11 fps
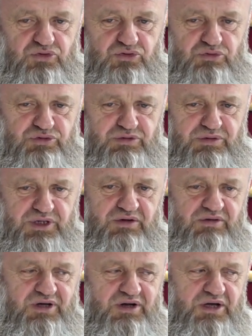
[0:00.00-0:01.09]
koyduğumuz zaman ne
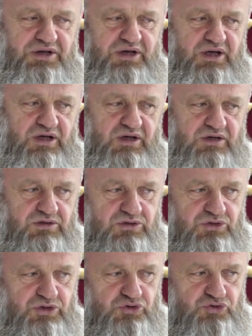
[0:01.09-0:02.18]
var ana
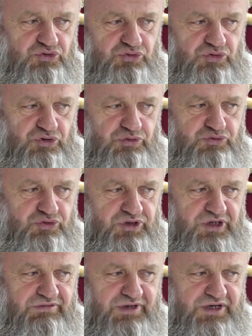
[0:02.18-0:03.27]
diyor soruyor. Oğlum
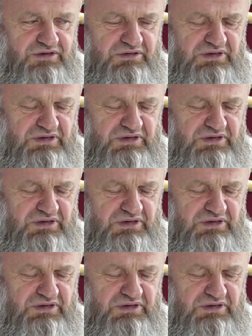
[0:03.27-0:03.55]
şunlar var.